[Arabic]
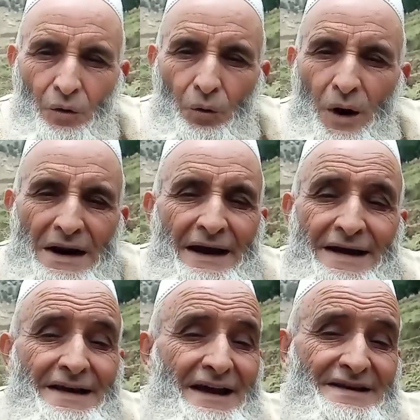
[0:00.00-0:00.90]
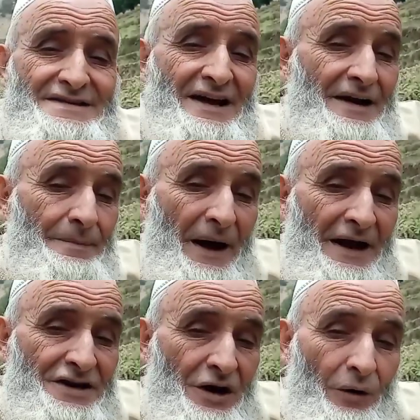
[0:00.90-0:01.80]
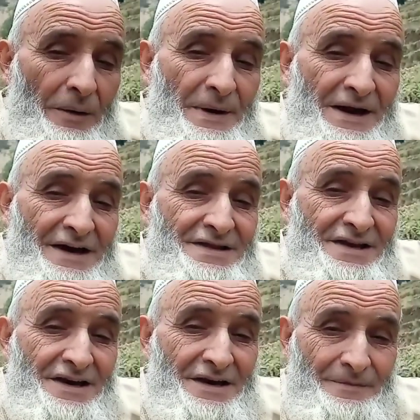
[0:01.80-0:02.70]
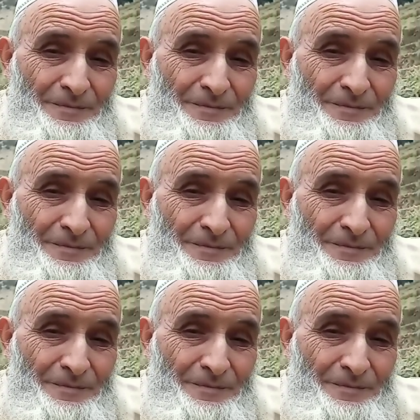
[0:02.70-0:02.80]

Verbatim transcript: ولكن رست غربا غ الجواب اللي يتيني